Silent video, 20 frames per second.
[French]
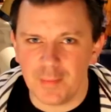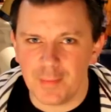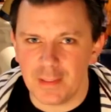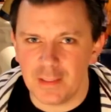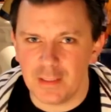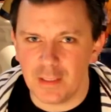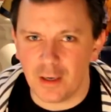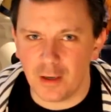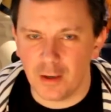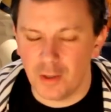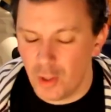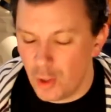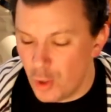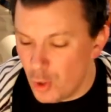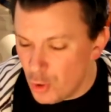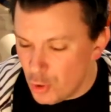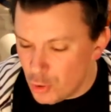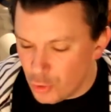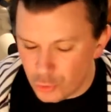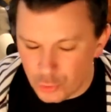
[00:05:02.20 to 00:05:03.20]
des manières
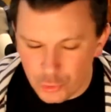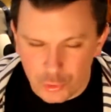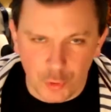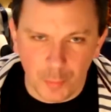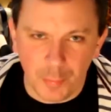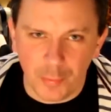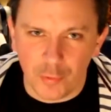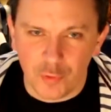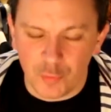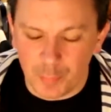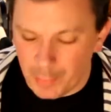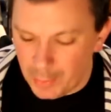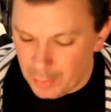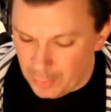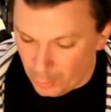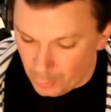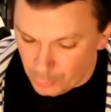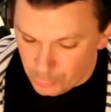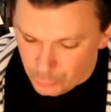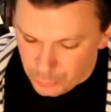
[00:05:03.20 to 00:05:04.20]
Je pense
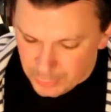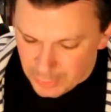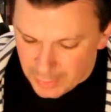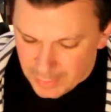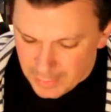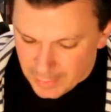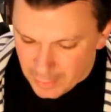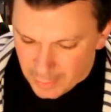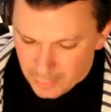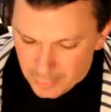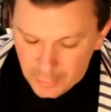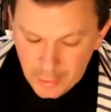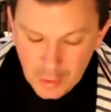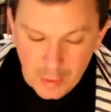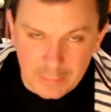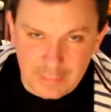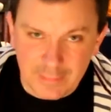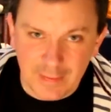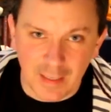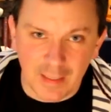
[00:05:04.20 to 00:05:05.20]
pas. En tout cas, là,
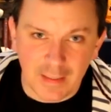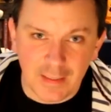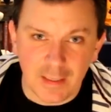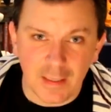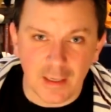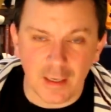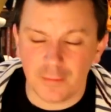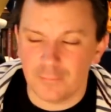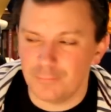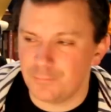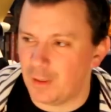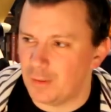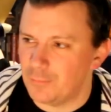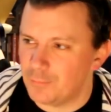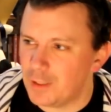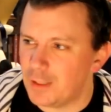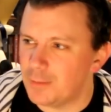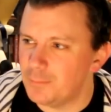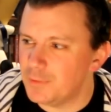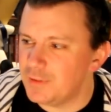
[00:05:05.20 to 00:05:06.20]
derrière, enfin
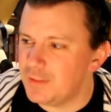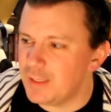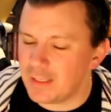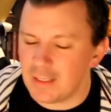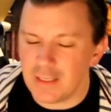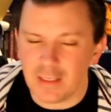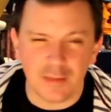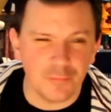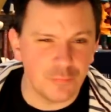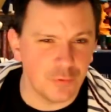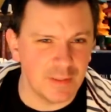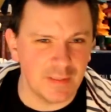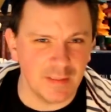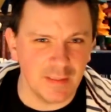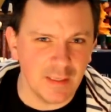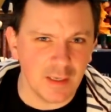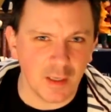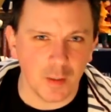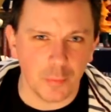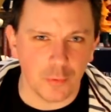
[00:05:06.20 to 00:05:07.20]
voilà, derrière, il faut être
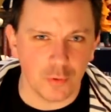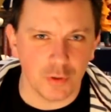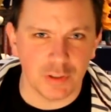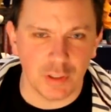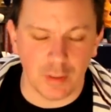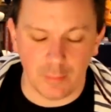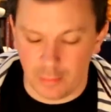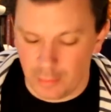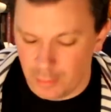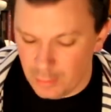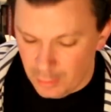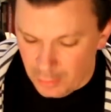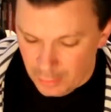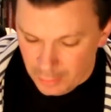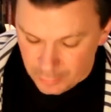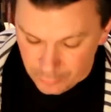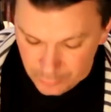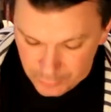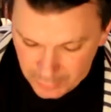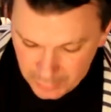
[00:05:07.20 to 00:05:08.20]
irréprochable.
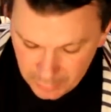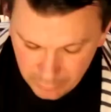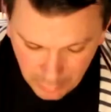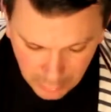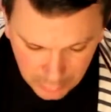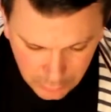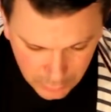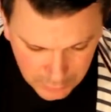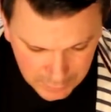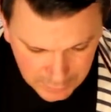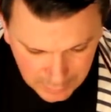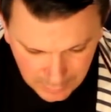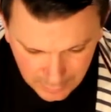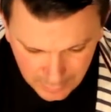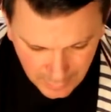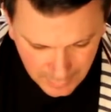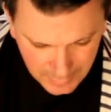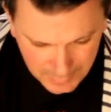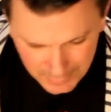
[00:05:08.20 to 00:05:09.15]
Vous allez voir que c'est